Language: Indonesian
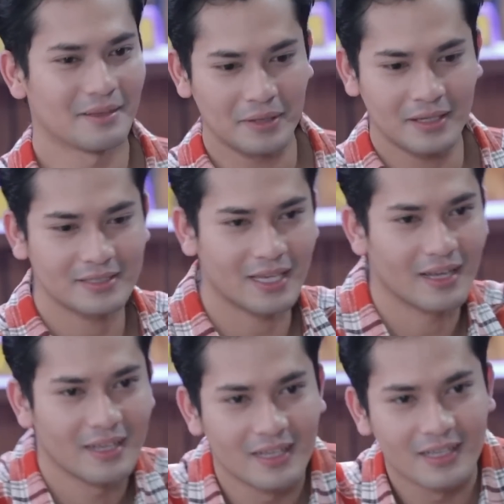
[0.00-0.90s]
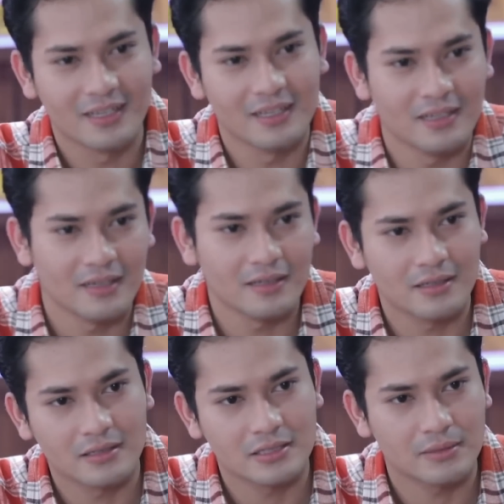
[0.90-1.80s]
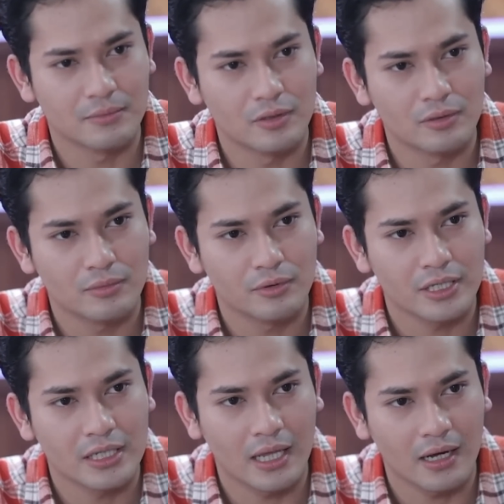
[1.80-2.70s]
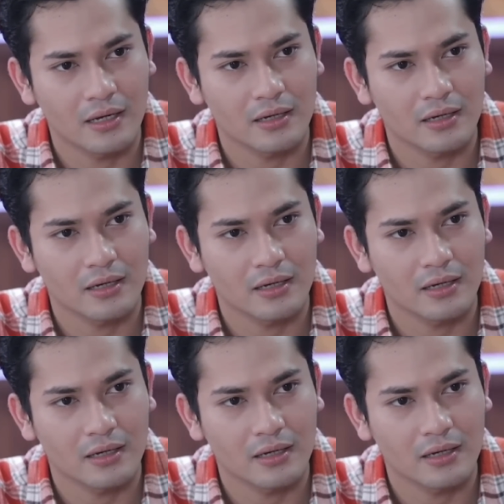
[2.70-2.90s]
Tapi Sat, sebelum lu ngilang,